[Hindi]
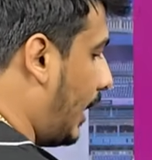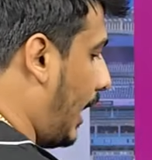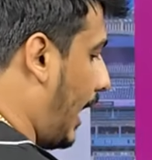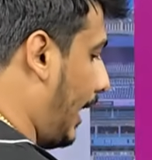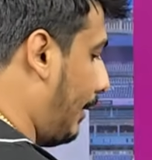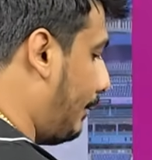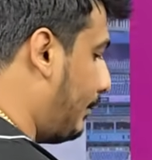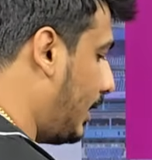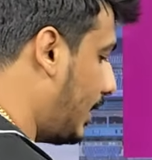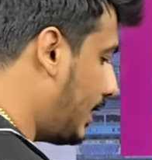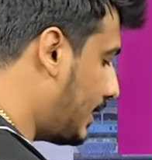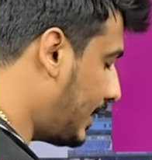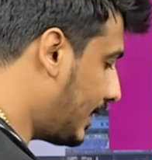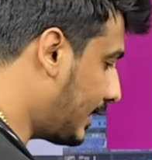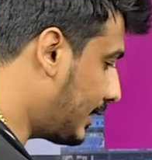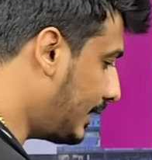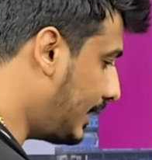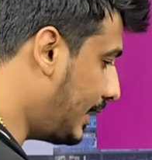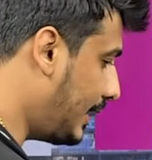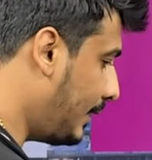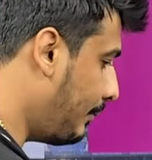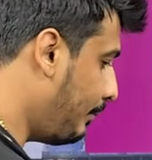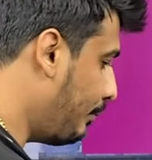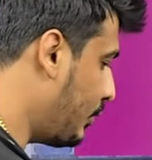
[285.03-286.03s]
आप देख सकते
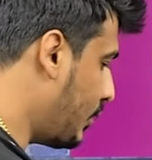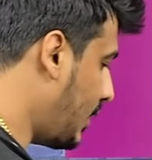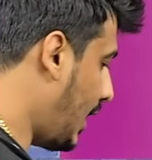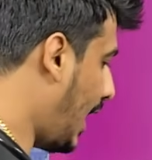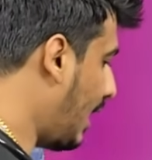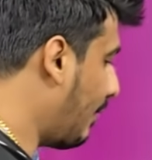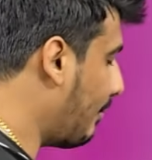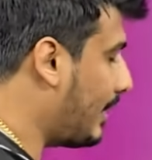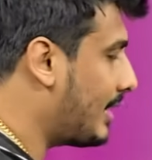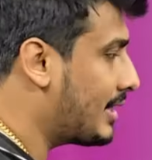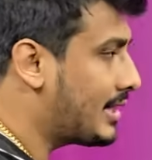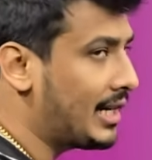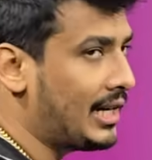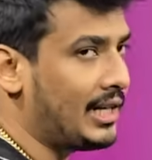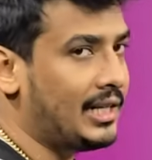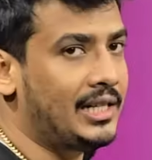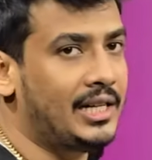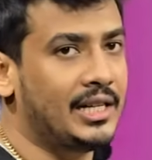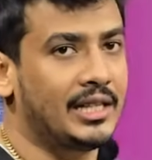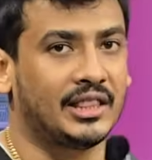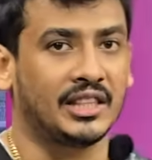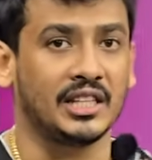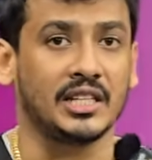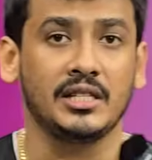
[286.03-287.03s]
हैं चार मैच खेली
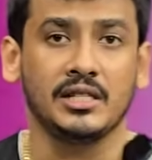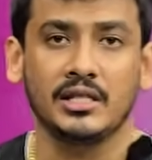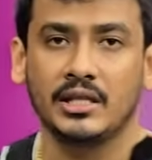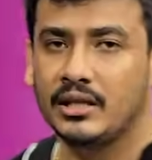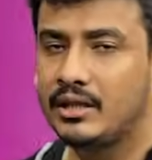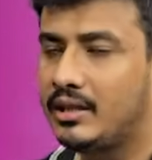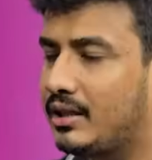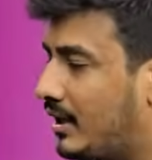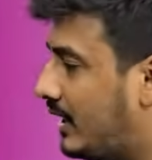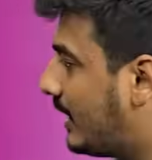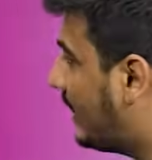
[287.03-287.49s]
है तीन जीती